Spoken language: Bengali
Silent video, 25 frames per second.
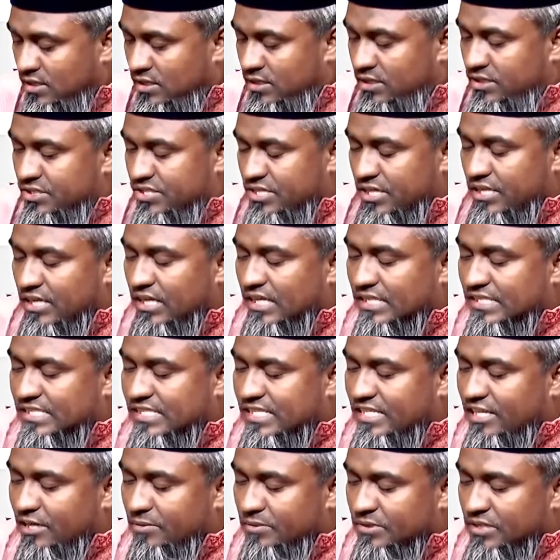স্যার আজকে
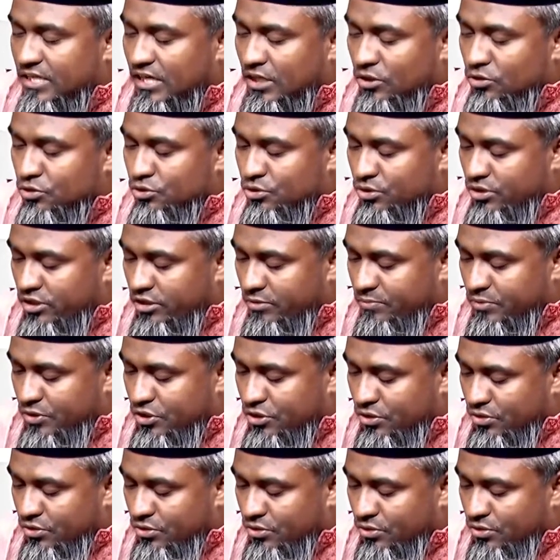আমাদের আলোচনার
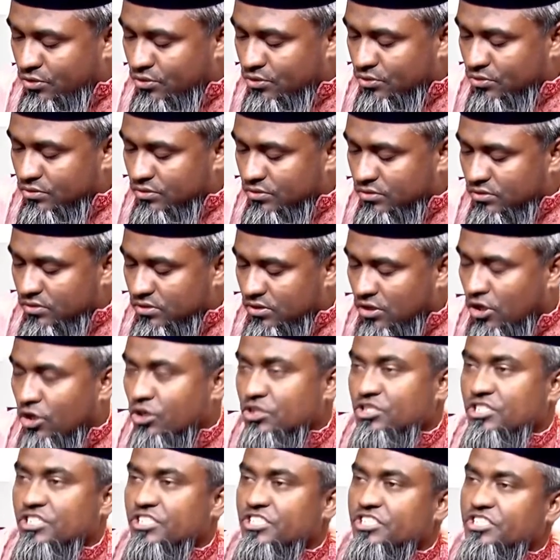বিষয় হলো
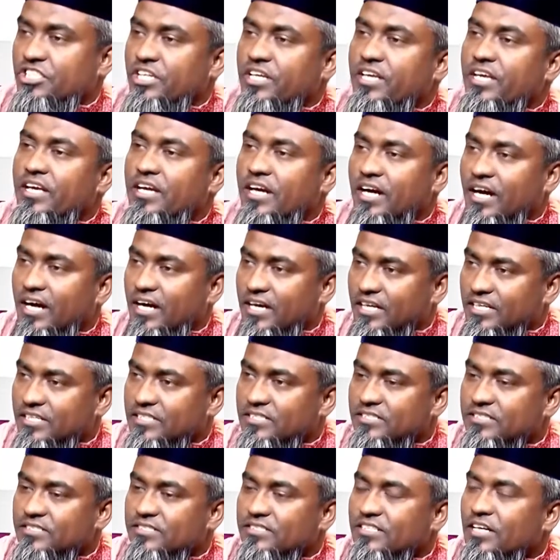হজের শিক্ষা
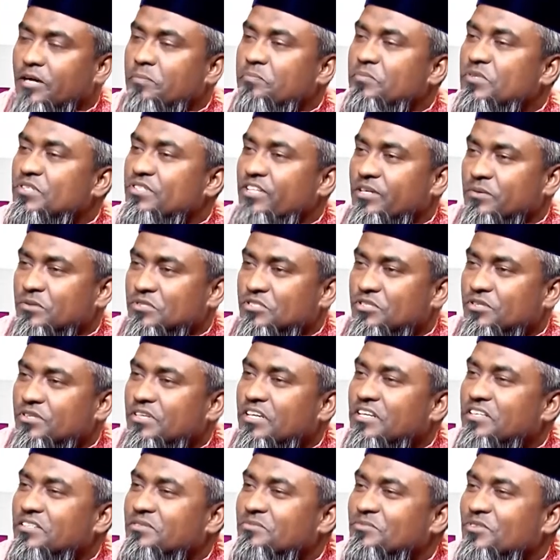আপনি তো এবছর
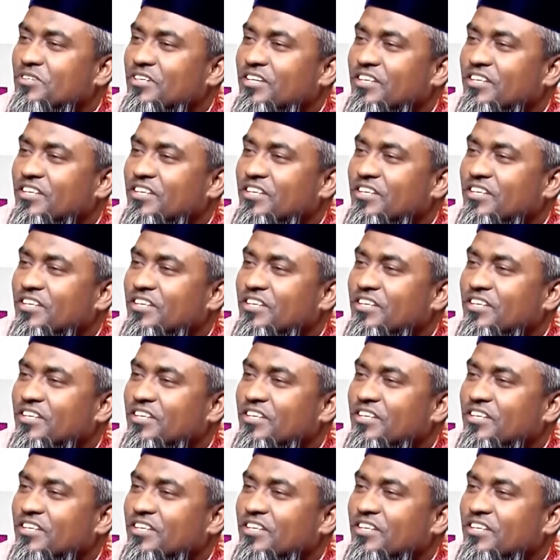আলহামদুলিল্লাহ